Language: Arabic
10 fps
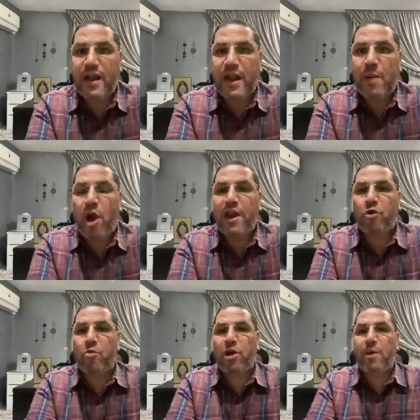السلام
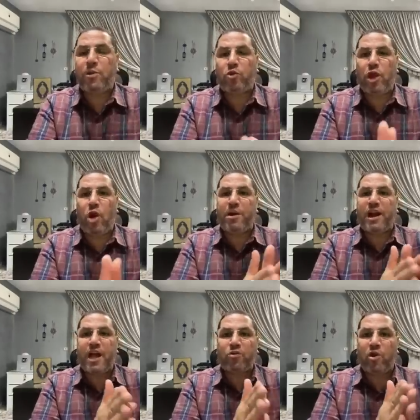عليكم ورحمة الله
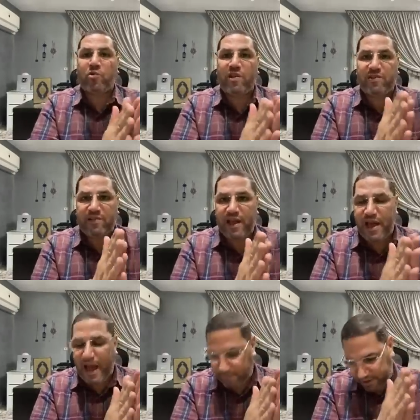وبركاته أستاذ
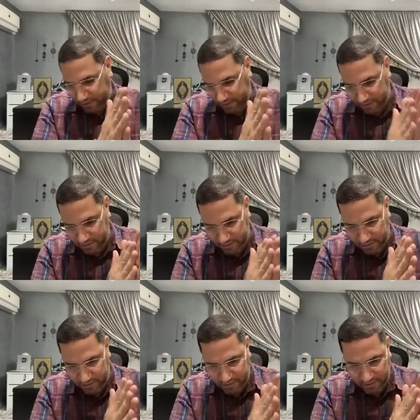أحمد عليكم السلام
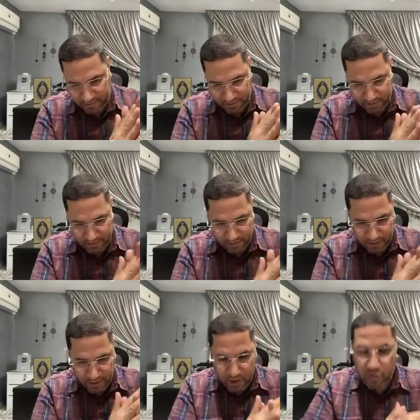ورحمة الله وبركاته
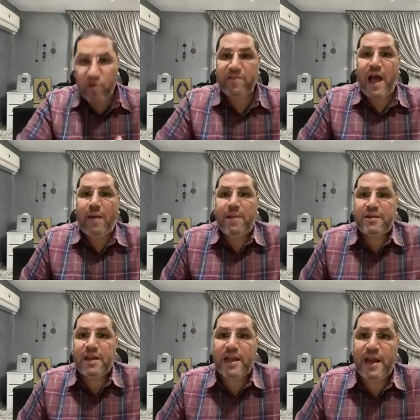أستاذ
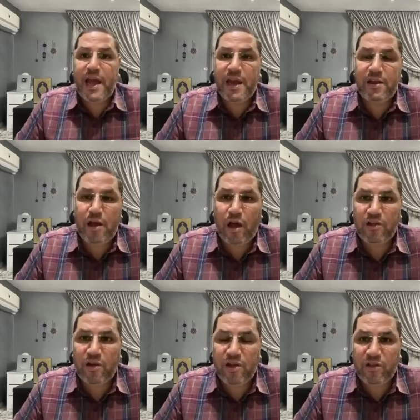أحمد جلال
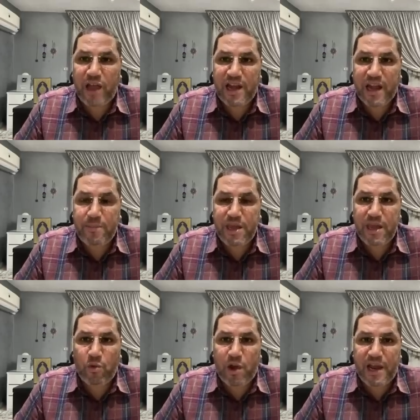الناقد الرياضي
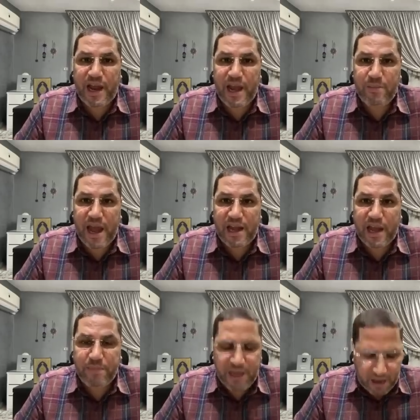الكبير والإعلامي
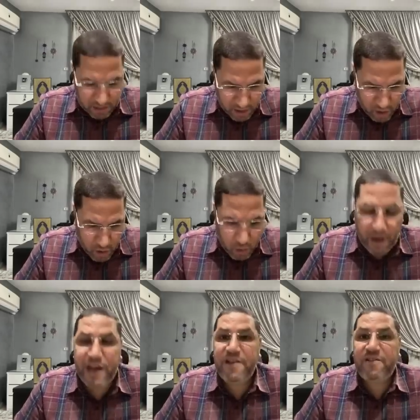الكبير
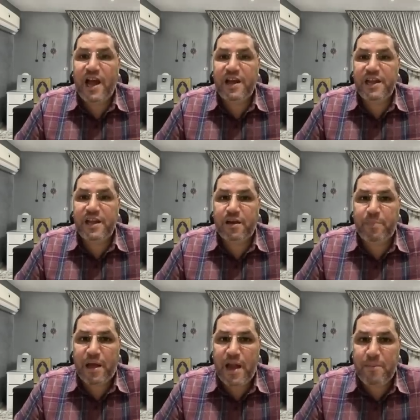ورئيس تحرير
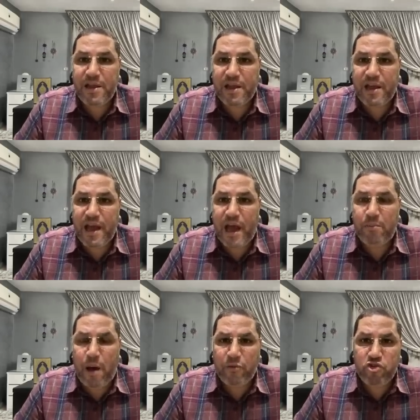برنامج
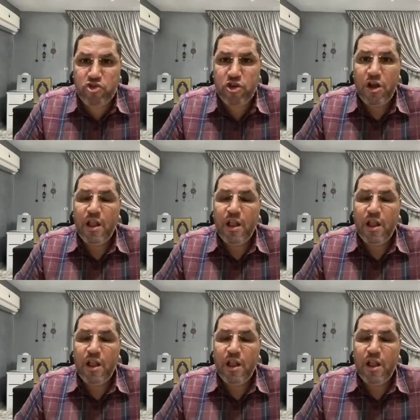المطش